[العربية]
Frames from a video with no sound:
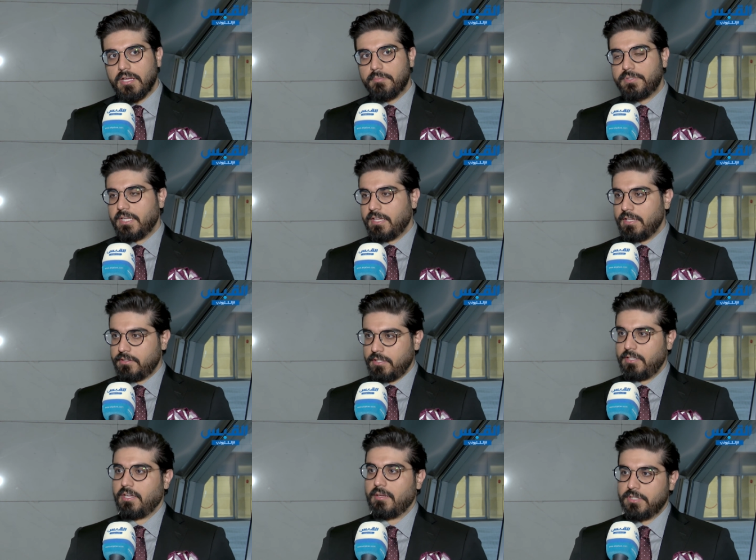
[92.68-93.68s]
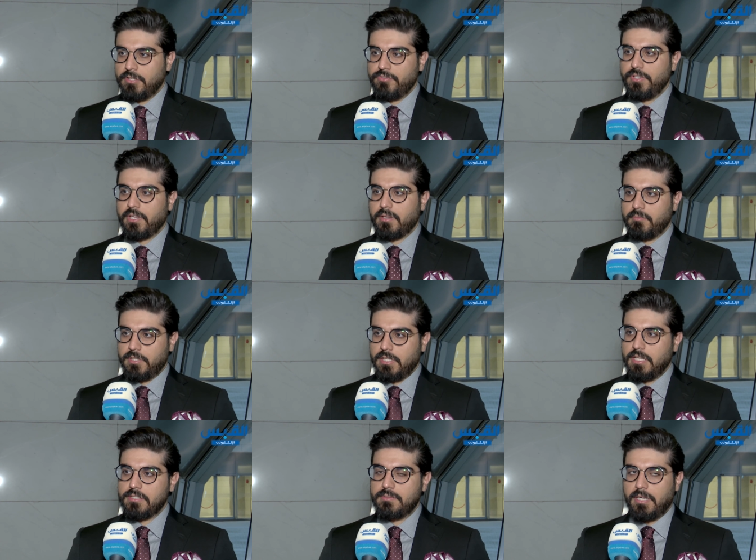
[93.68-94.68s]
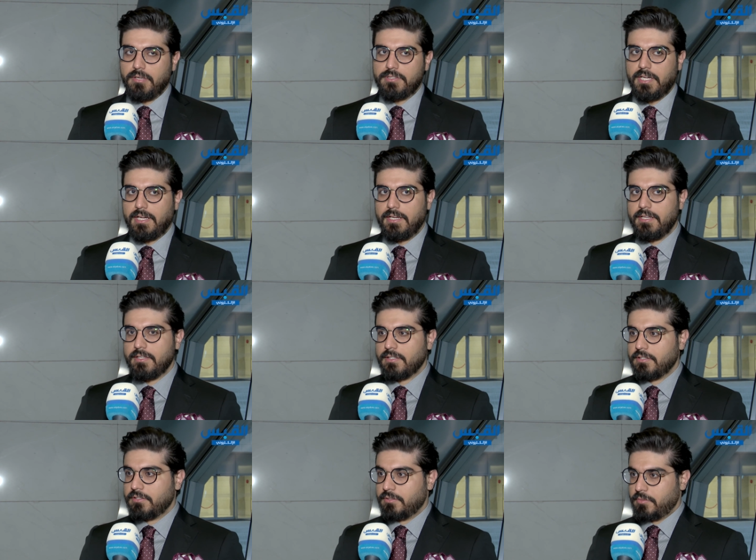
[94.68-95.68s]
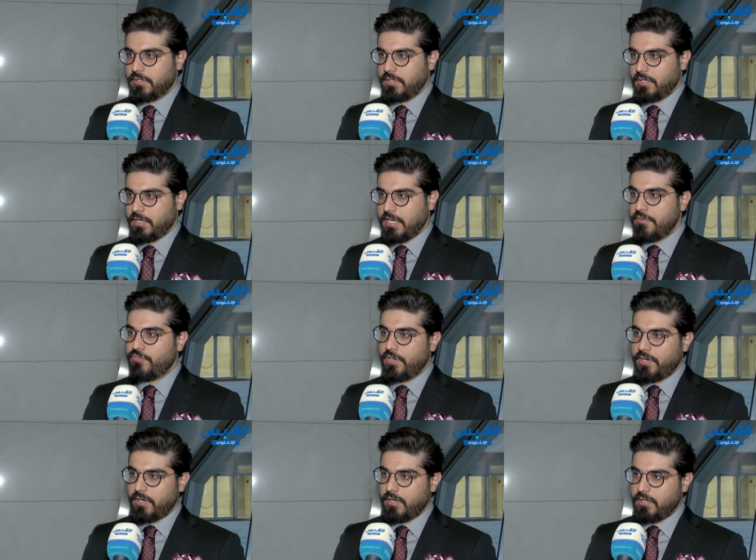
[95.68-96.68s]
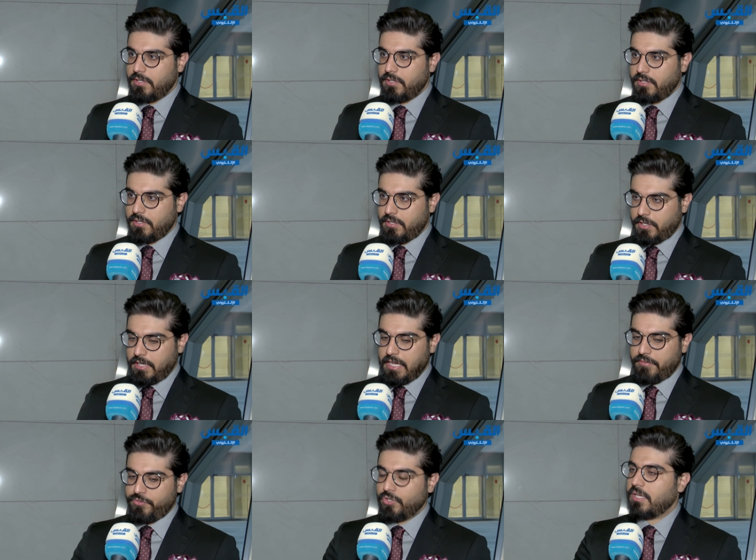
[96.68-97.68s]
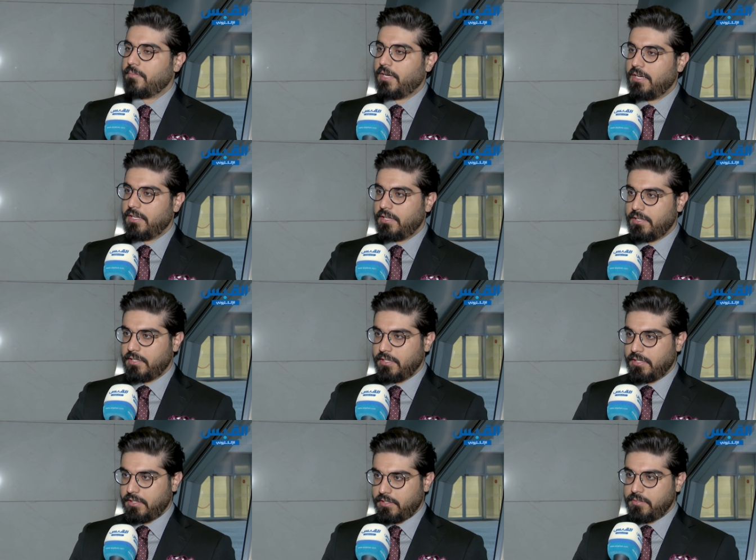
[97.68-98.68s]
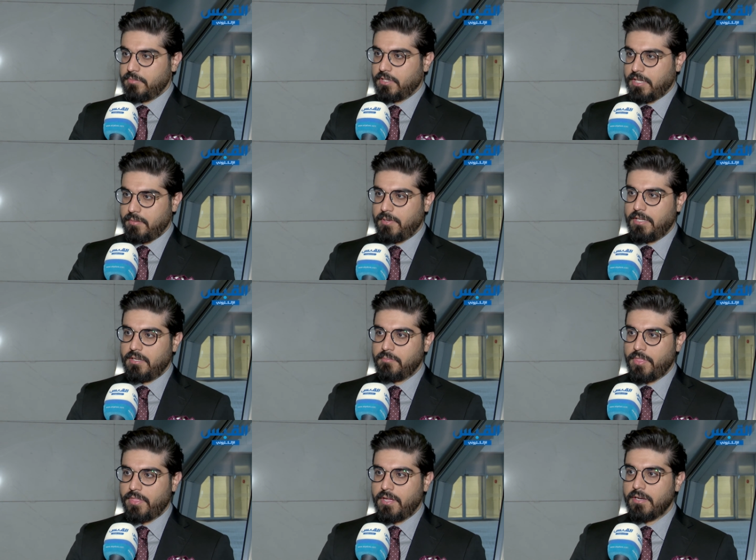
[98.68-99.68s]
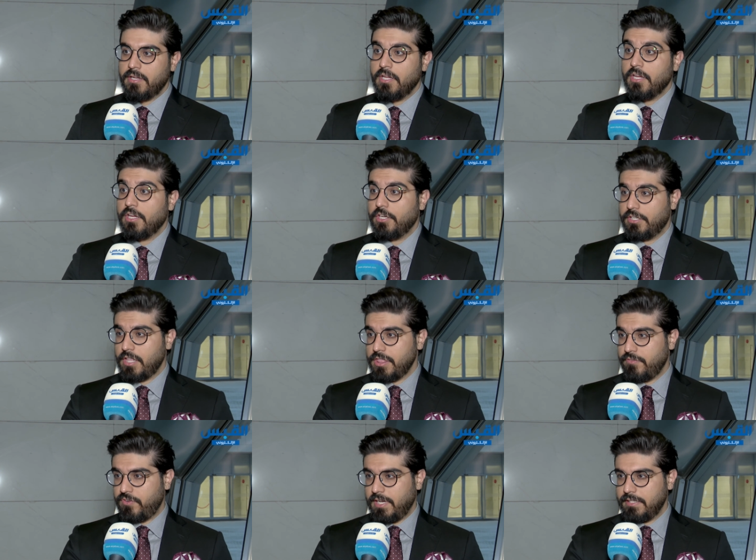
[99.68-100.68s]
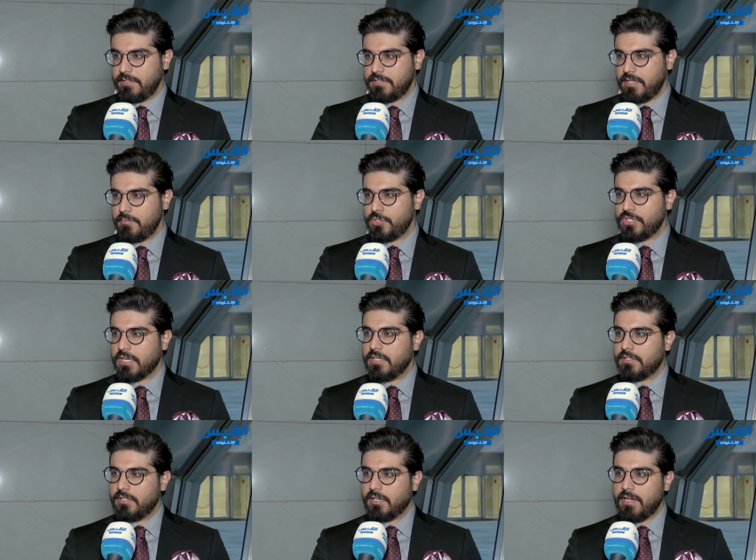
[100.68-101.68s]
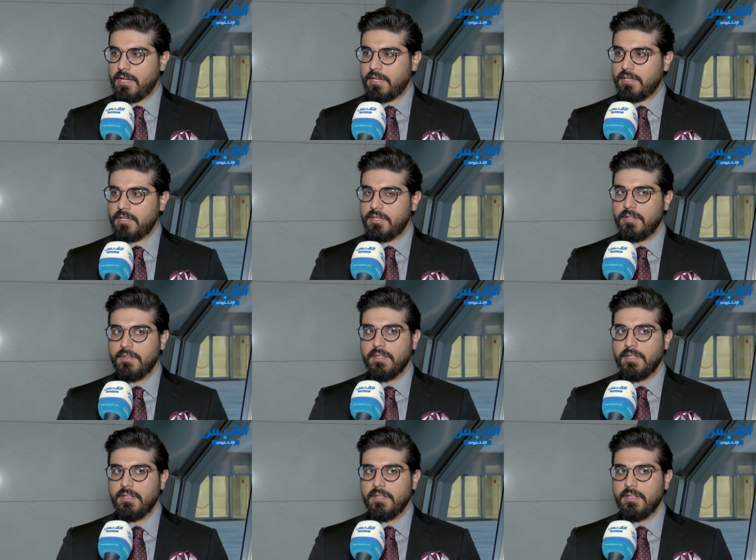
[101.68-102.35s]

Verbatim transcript: ابتكرت طريقه بتوفيق من الله سبحانه وتعالى كفر غلاف يركب على يتم تركيبه على المنظار ينظف العدسة بشكل تلقائي